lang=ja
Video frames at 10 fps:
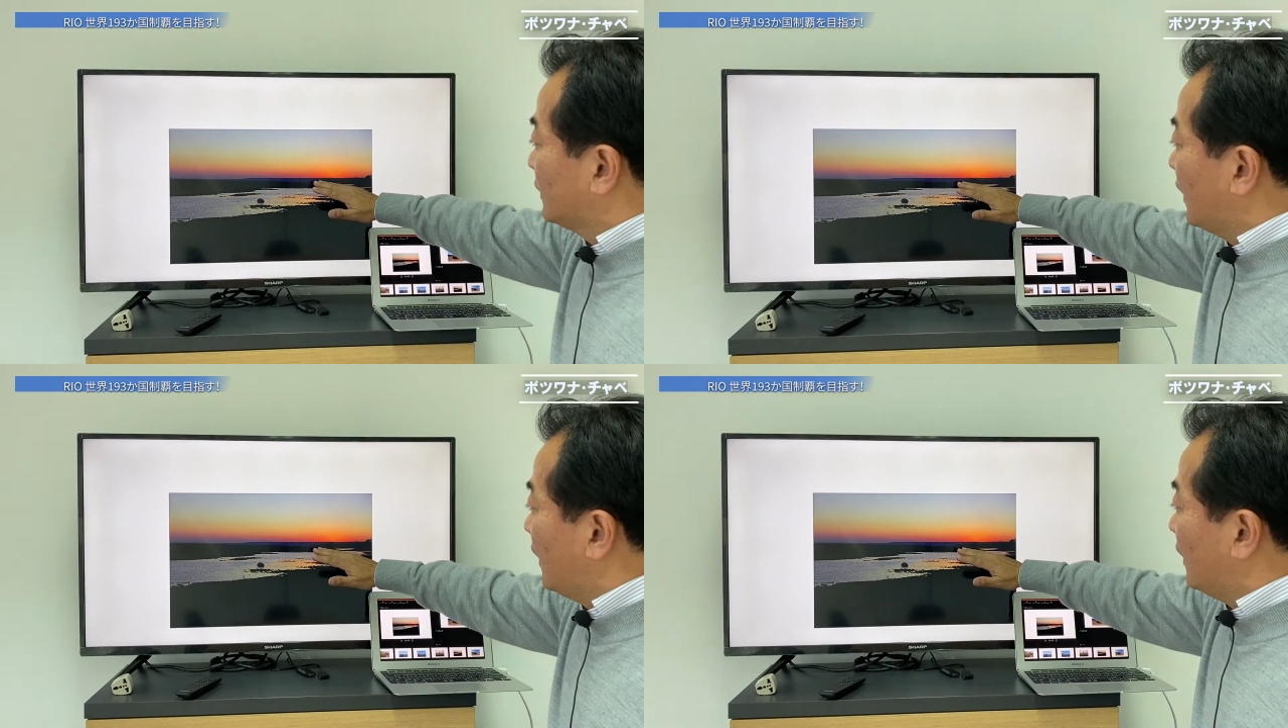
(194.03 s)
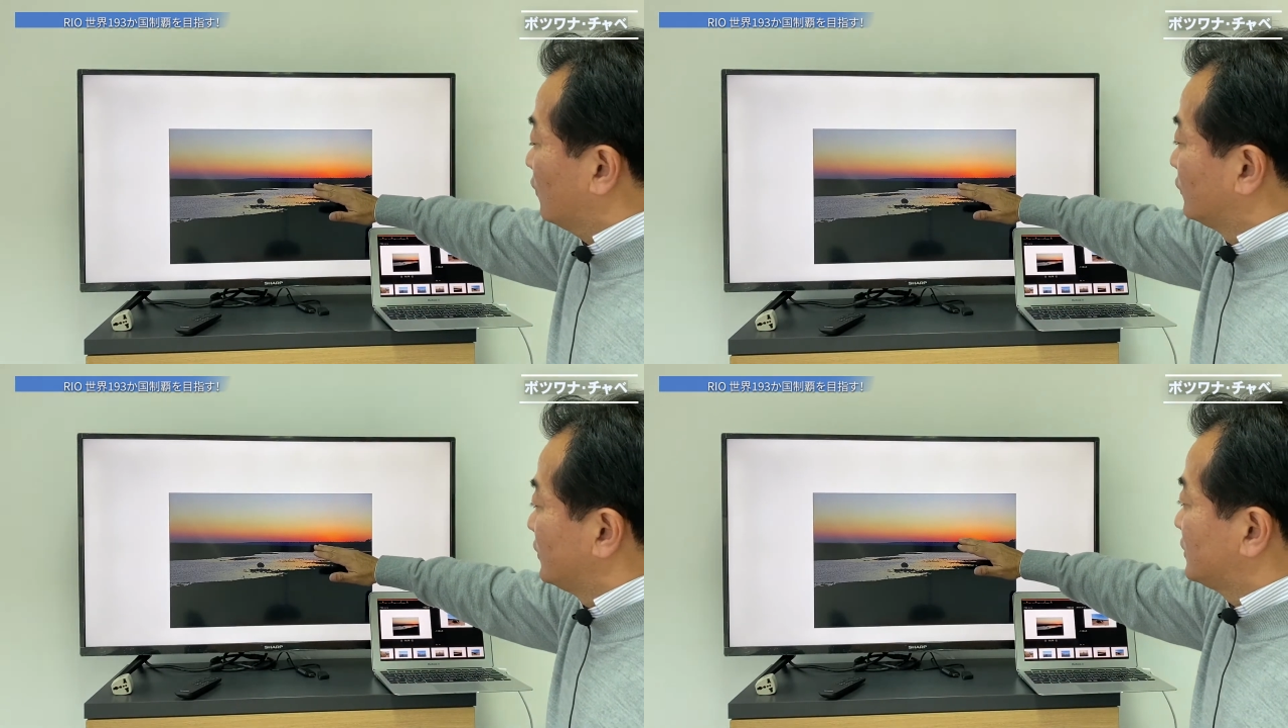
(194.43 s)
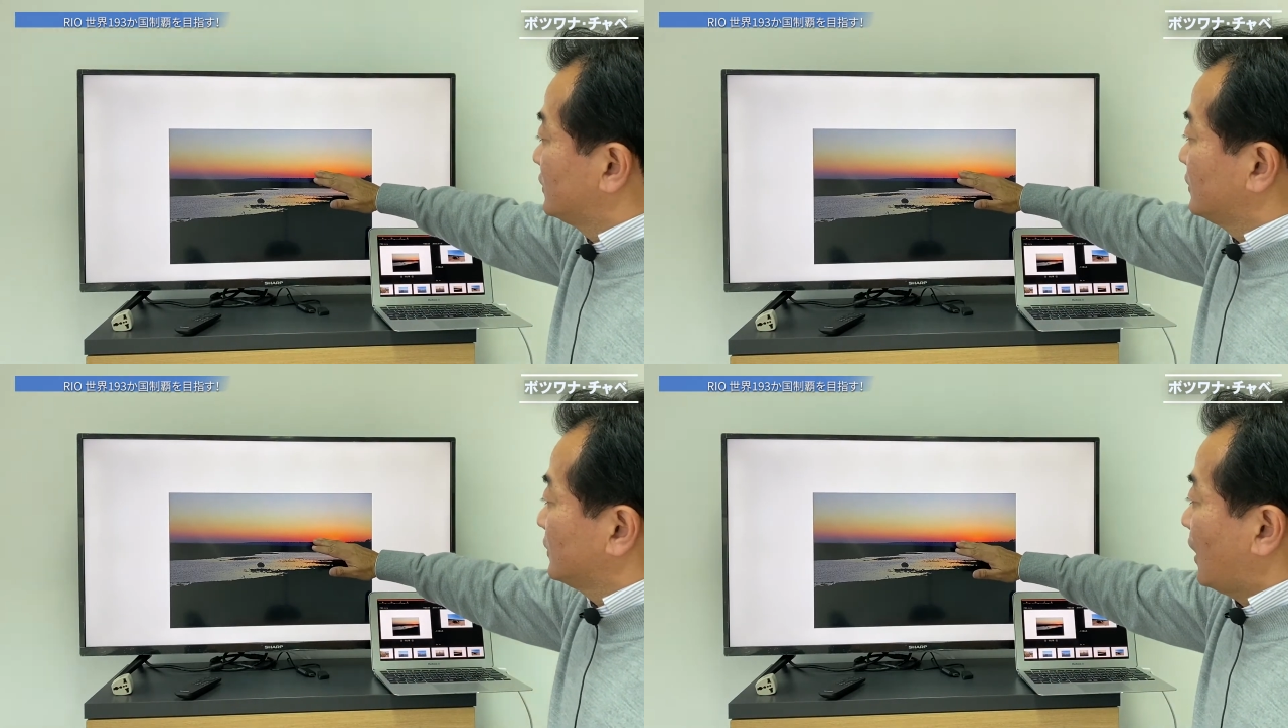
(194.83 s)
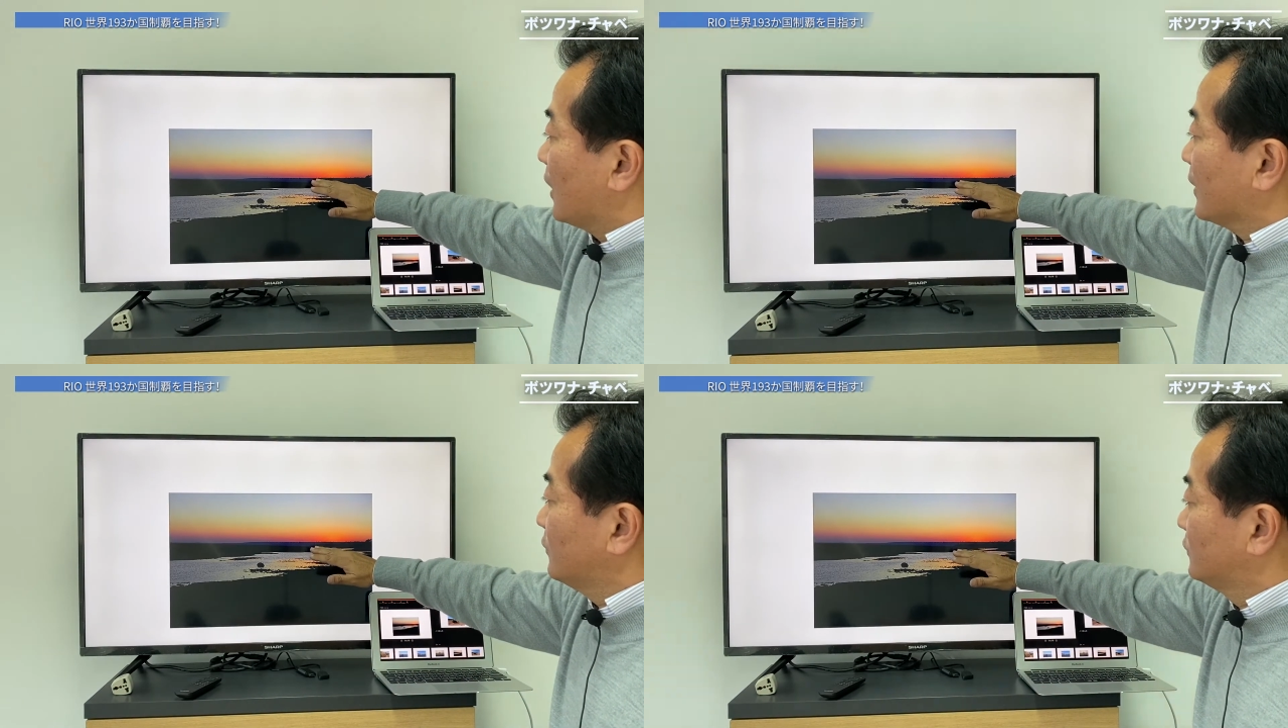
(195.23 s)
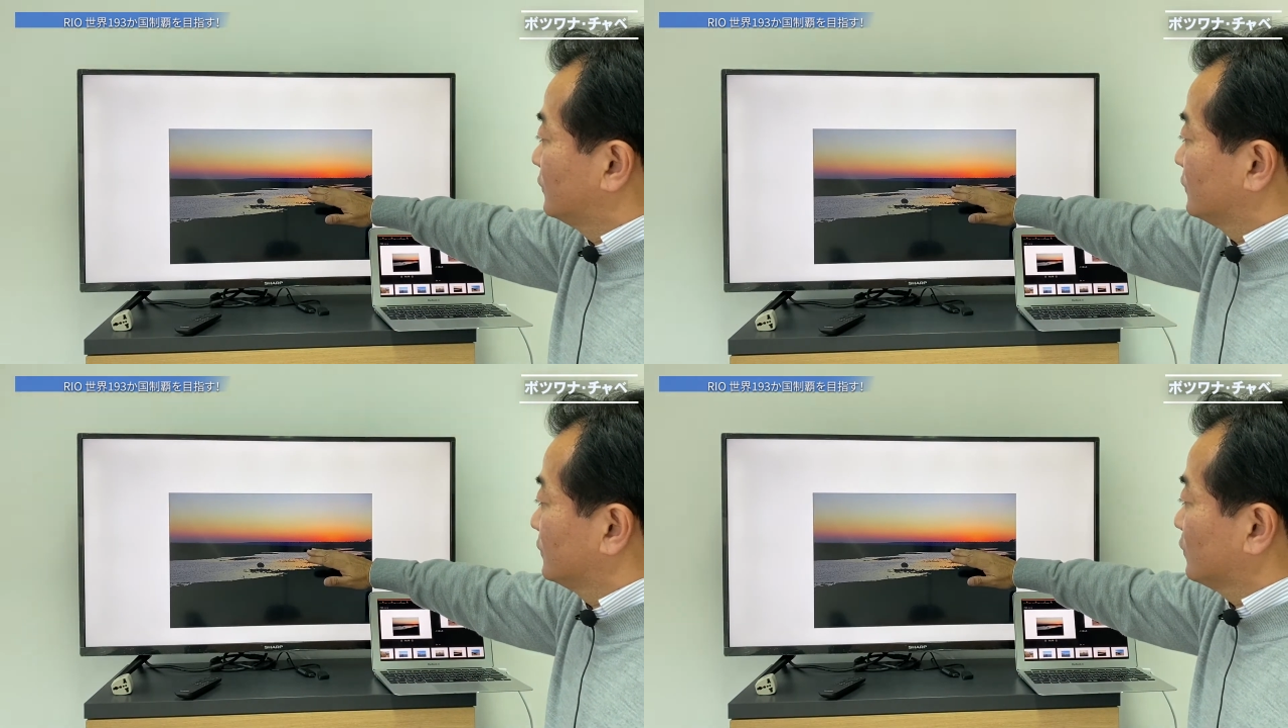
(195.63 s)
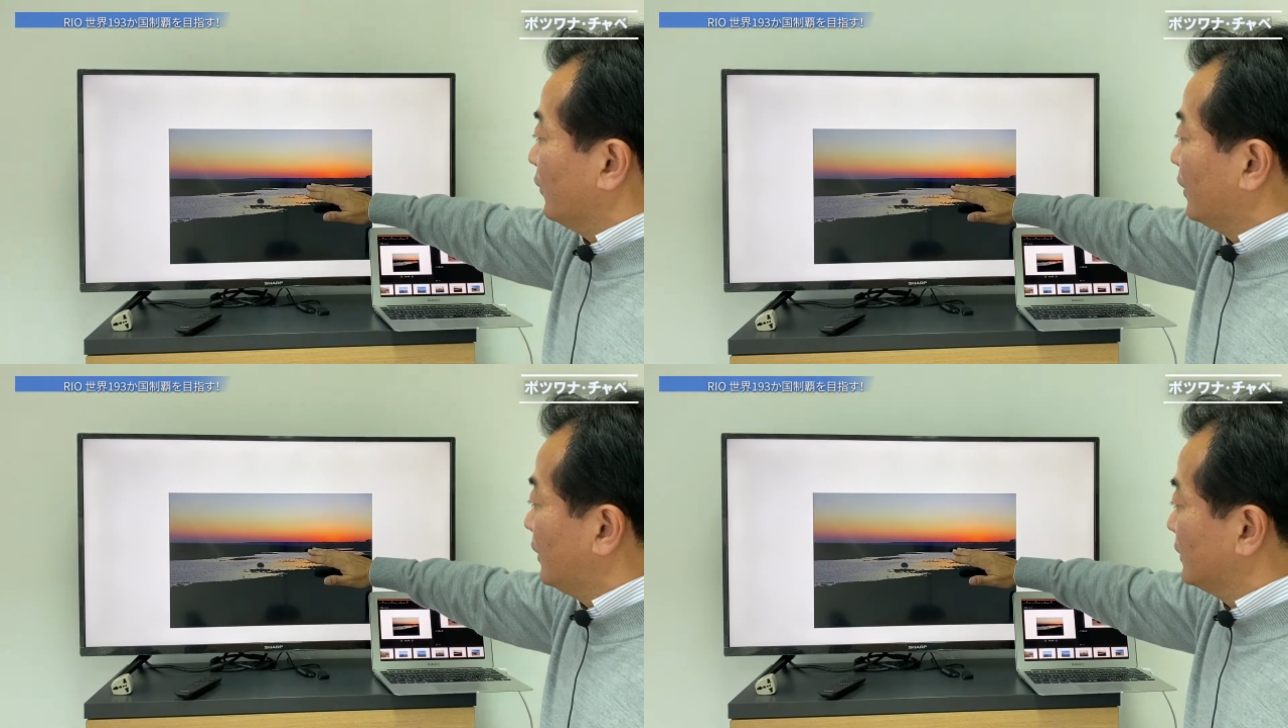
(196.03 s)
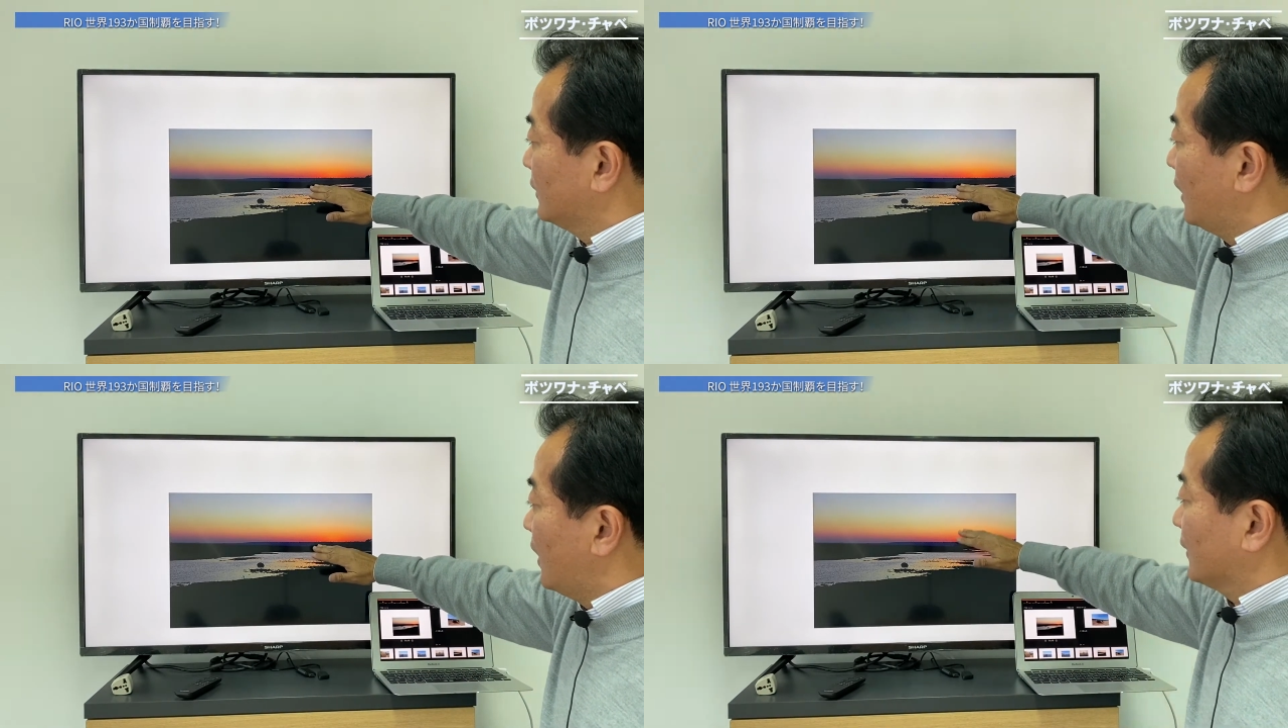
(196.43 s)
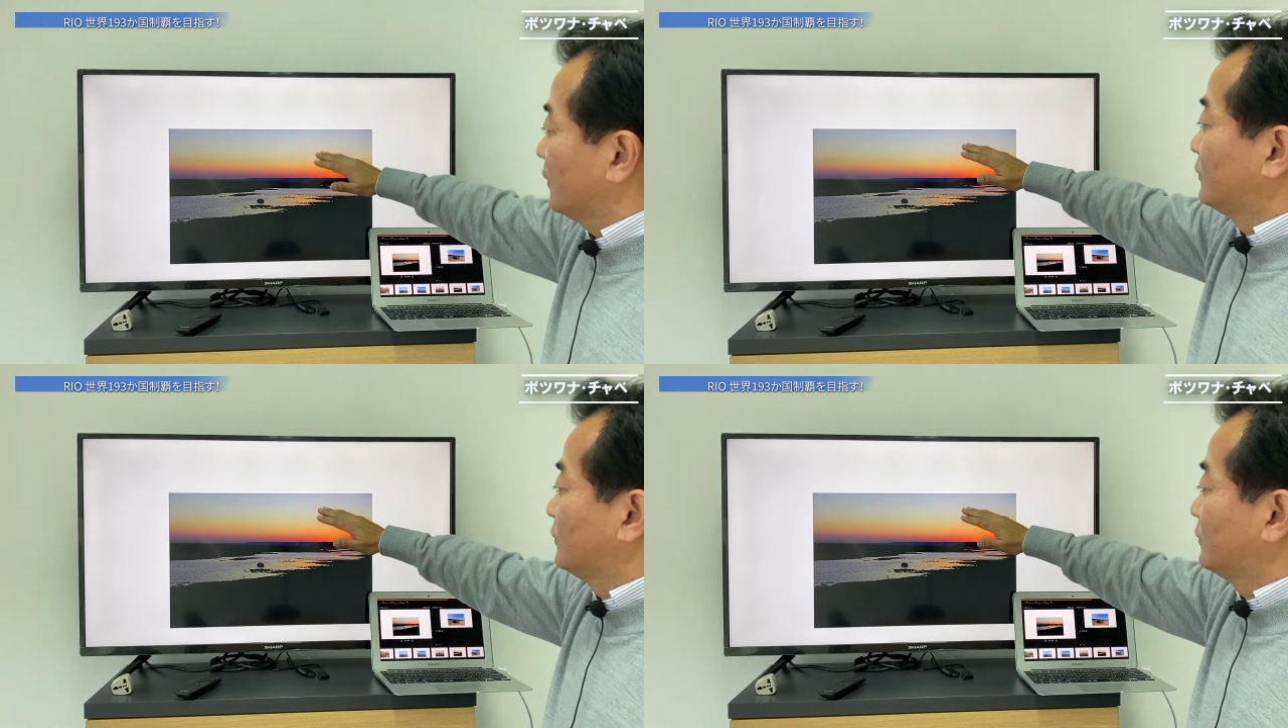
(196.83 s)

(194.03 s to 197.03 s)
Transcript: が明ける、これから日が明け